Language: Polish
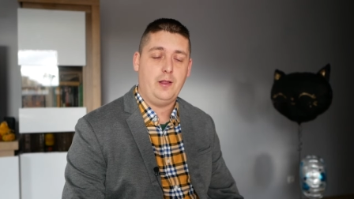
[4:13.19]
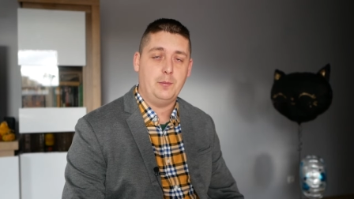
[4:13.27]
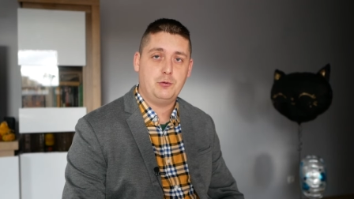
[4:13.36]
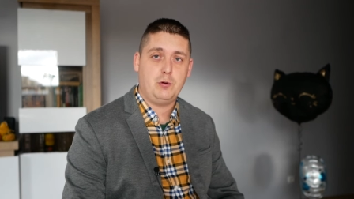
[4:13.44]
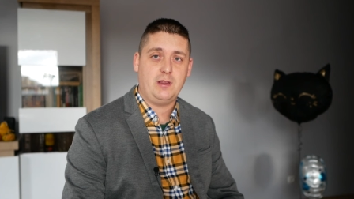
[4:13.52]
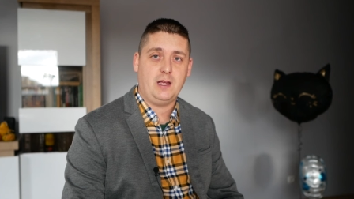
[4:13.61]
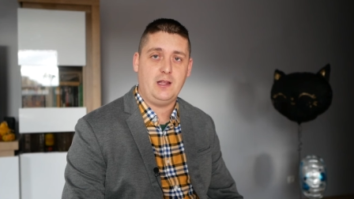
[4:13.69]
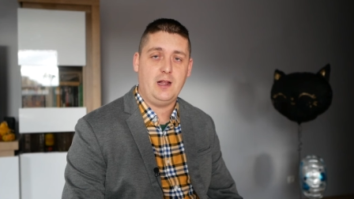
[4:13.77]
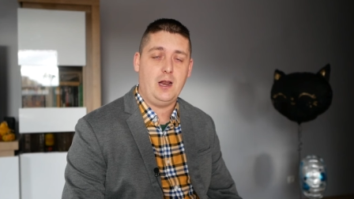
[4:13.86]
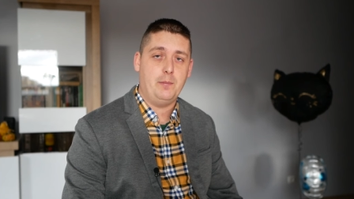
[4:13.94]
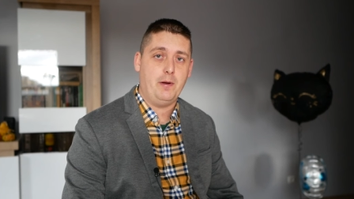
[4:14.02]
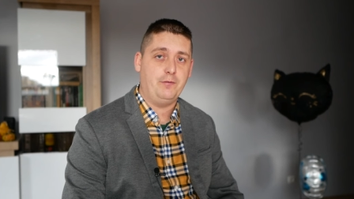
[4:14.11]
Na przykład taki
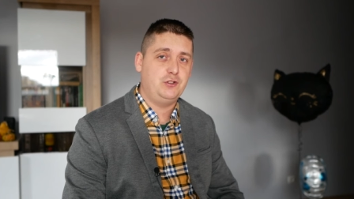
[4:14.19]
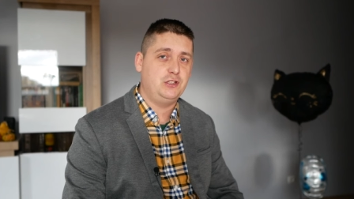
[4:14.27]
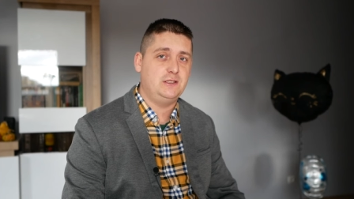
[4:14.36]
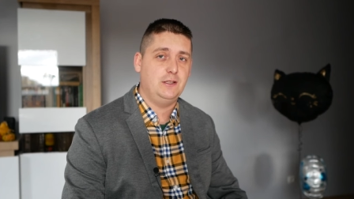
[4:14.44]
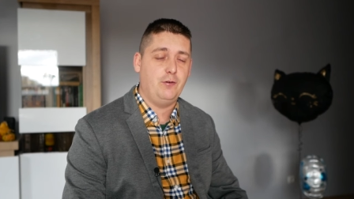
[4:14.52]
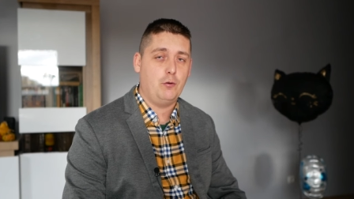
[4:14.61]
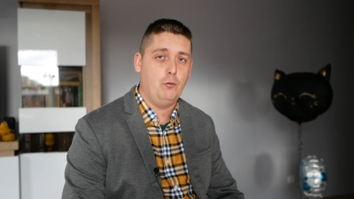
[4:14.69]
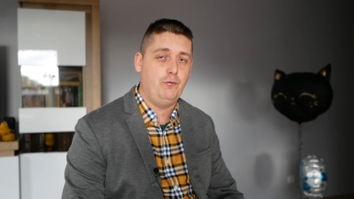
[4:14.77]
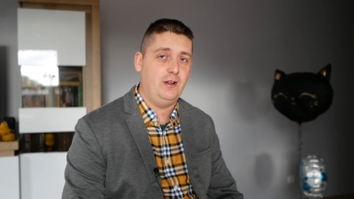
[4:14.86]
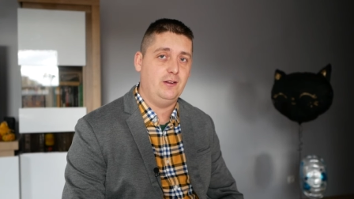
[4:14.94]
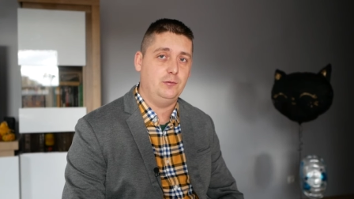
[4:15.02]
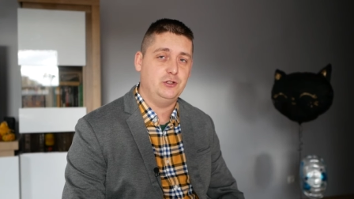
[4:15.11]
nalepa. Wszyscy wokół
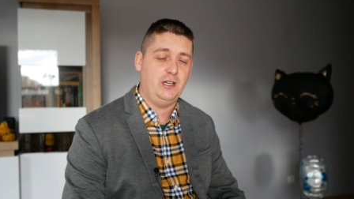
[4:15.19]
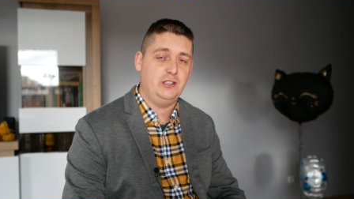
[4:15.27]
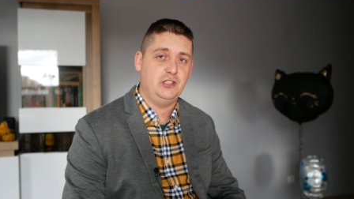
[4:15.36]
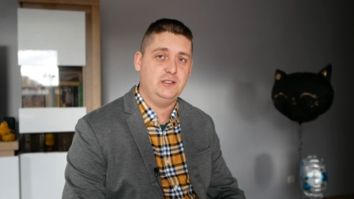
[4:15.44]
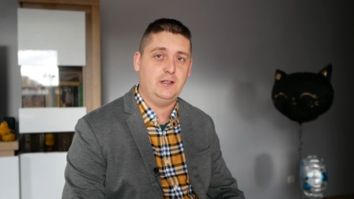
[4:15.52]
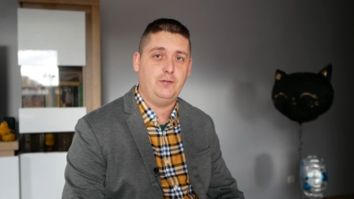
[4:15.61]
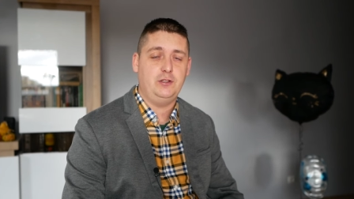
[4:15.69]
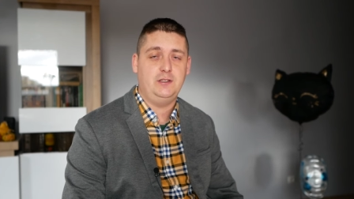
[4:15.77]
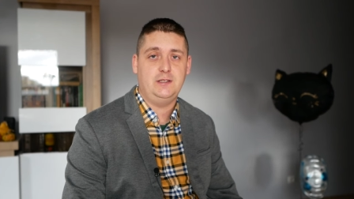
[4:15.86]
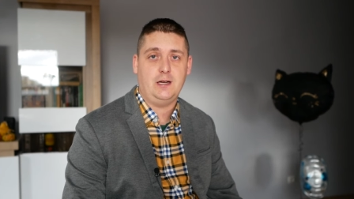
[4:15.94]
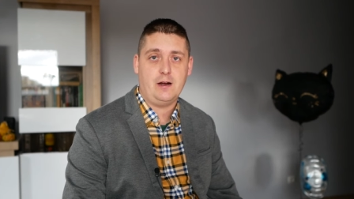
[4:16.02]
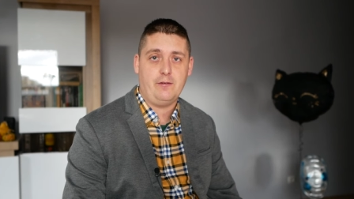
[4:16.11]
wiedzą, że jeżeli zawodnik
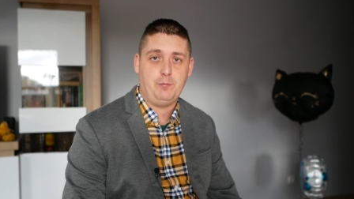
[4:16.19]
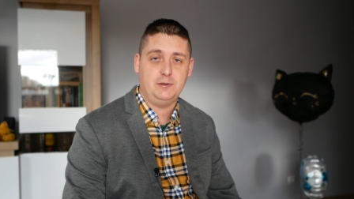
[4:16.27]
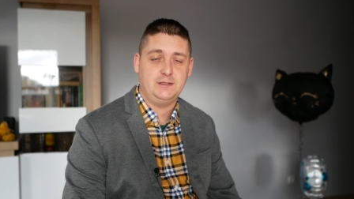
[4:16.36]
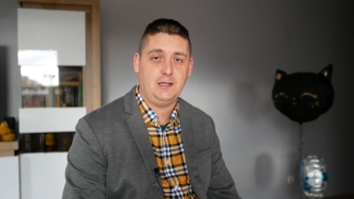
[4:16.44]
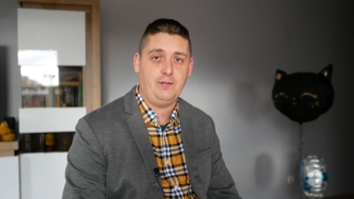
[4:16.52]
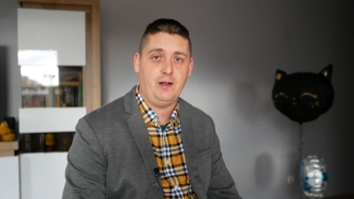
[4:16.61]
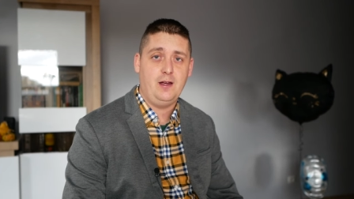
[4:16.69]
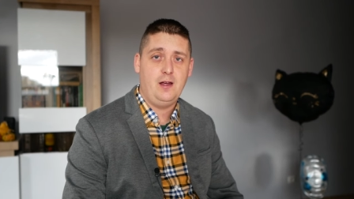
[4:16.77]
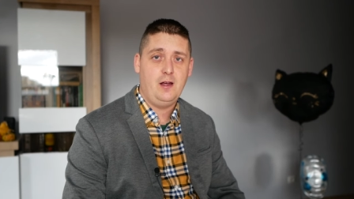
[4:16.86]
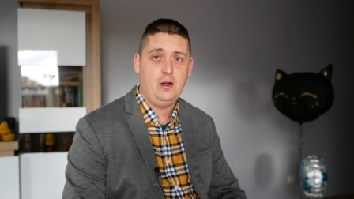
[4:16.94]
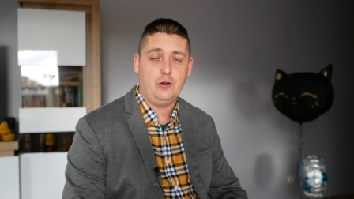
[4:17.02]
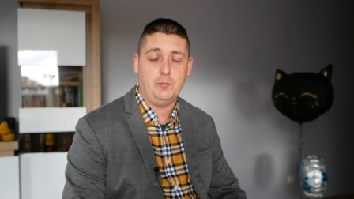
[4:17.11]
zagra w podstawie,
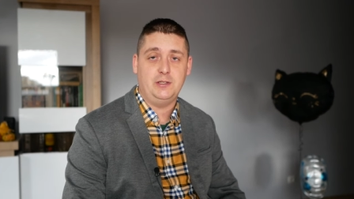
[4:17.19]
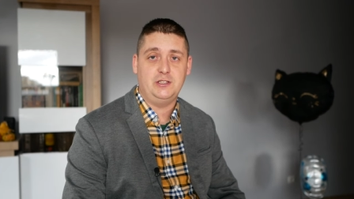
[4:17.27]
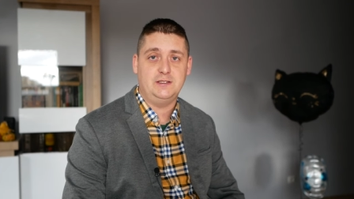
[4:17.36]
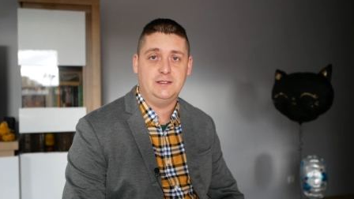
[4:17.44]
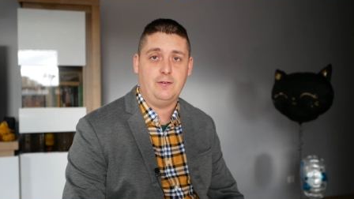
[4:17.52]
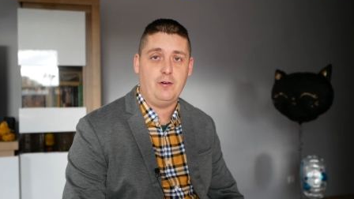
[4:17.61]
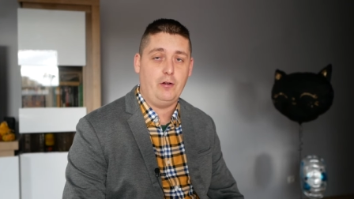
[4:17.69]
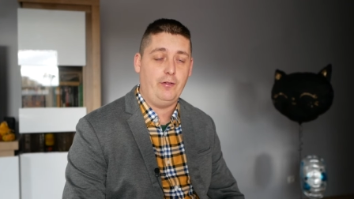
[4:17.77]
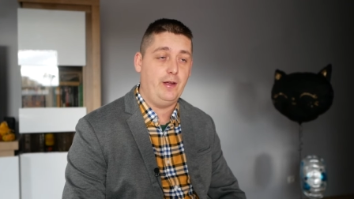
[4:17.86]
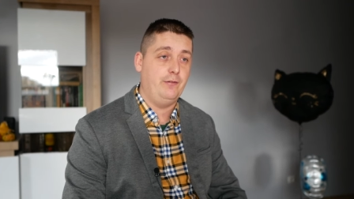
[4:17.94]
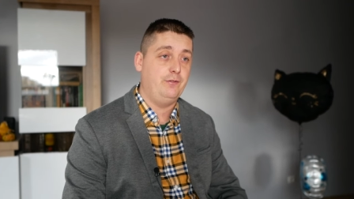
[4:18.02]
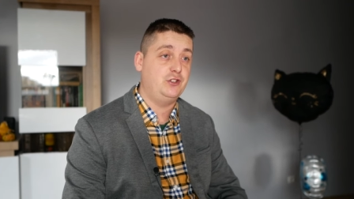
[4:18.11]
to mecz jest
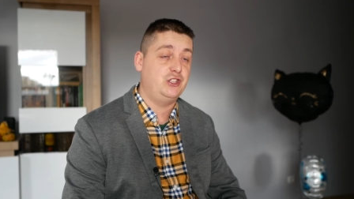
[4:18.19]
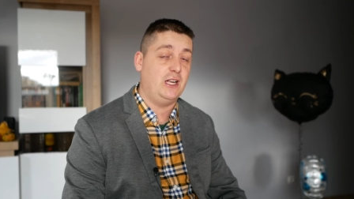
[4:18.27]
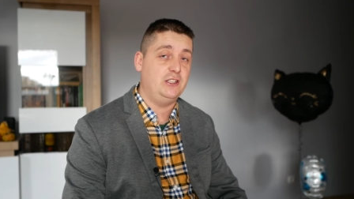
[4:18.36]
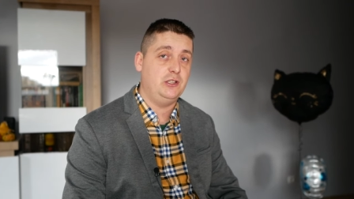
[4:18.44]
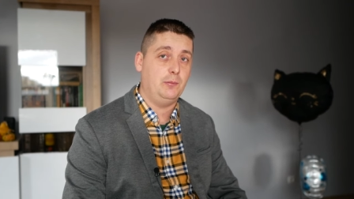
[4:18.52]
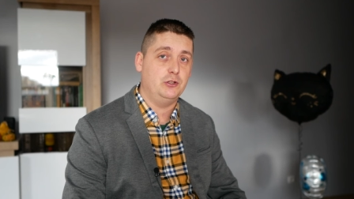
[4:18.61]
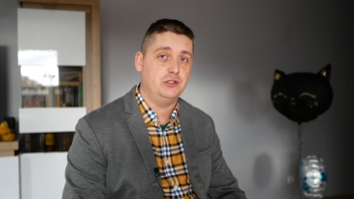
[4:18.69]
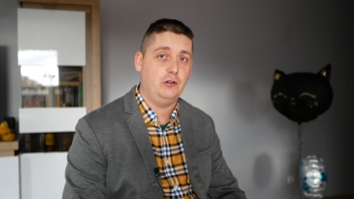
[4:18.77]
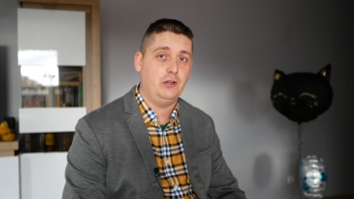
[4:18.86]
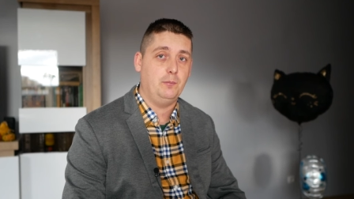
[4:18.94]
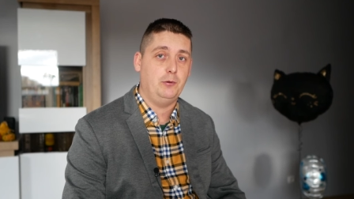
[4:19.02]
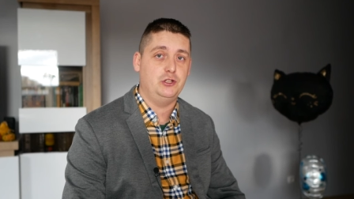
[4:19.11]
zawolony. Wszędzie można o
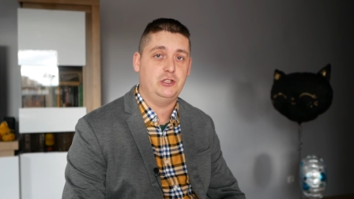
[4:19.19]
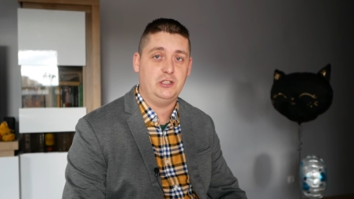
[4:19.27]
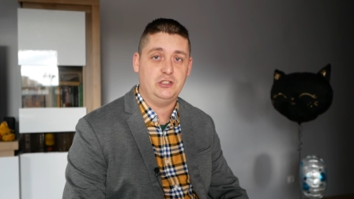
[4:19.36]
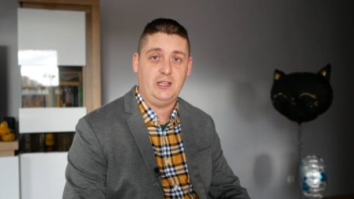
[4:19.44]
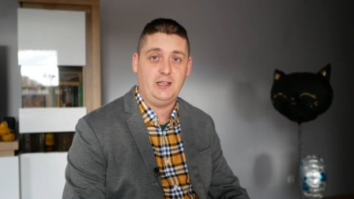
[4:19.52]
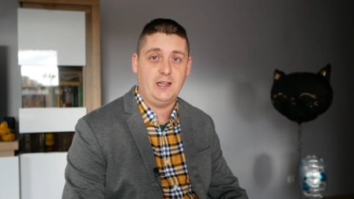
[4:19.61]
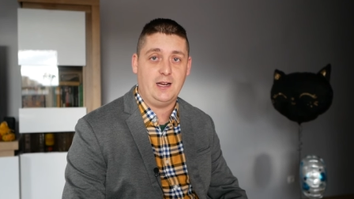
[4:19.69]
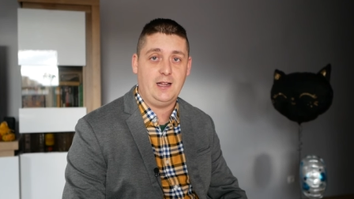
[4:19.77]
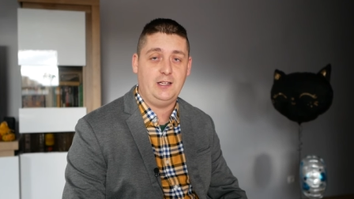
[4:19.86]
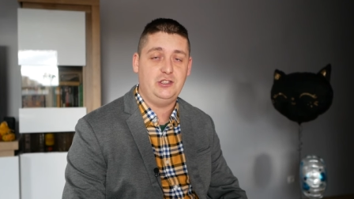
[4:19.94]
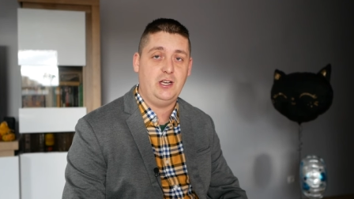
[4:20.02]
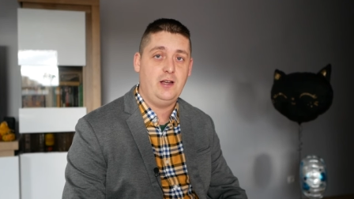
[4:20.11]
tym poczytać na
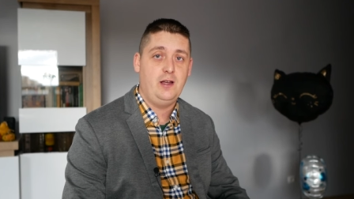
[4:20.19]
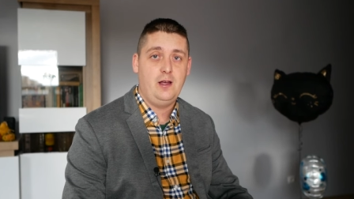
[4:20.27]
internecie,